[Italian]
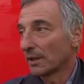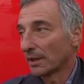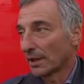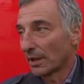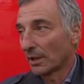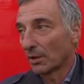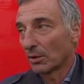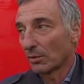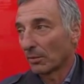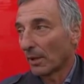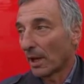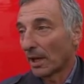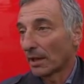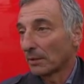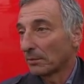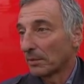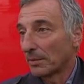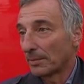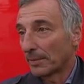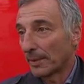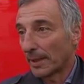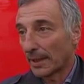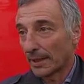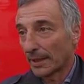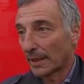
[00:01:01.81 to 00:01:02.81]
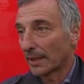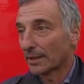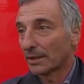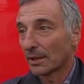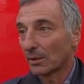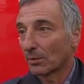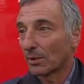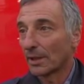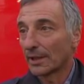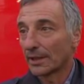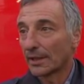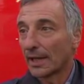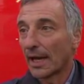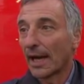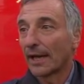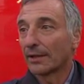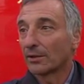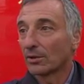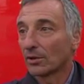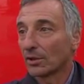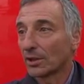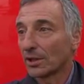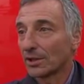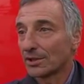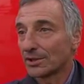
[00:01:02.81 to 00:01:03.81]
che ormai mi pare da qualche
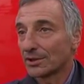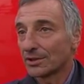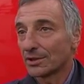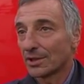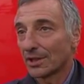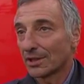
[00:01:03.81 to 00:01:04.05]
anno che